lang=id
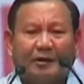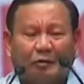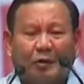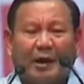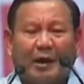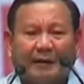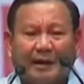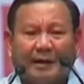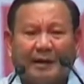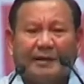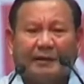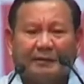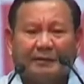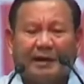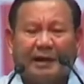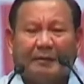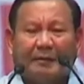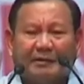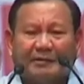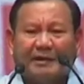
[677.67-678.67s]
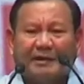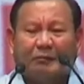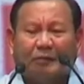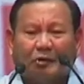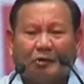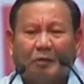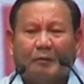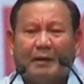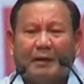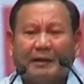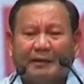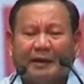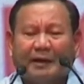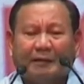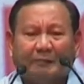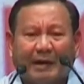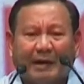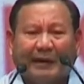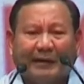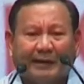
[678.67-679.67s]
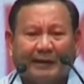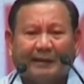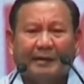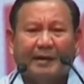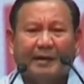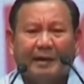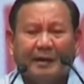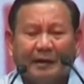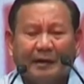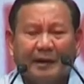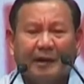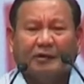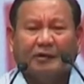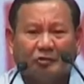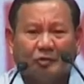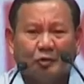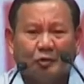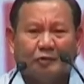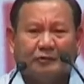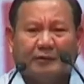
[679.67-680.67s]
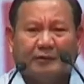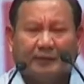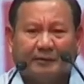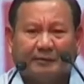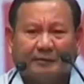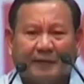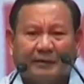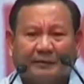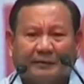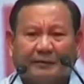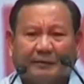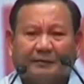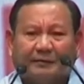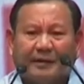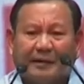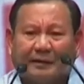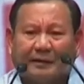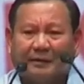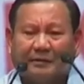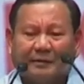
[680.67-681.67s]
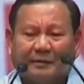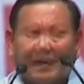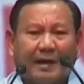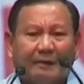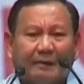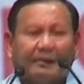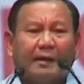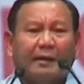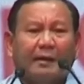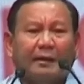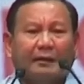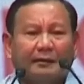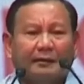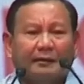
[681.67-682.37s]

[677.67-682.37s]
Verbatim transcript: ada keluarga yang tidak bisa berobat dengan baik. Itu cita-cita kita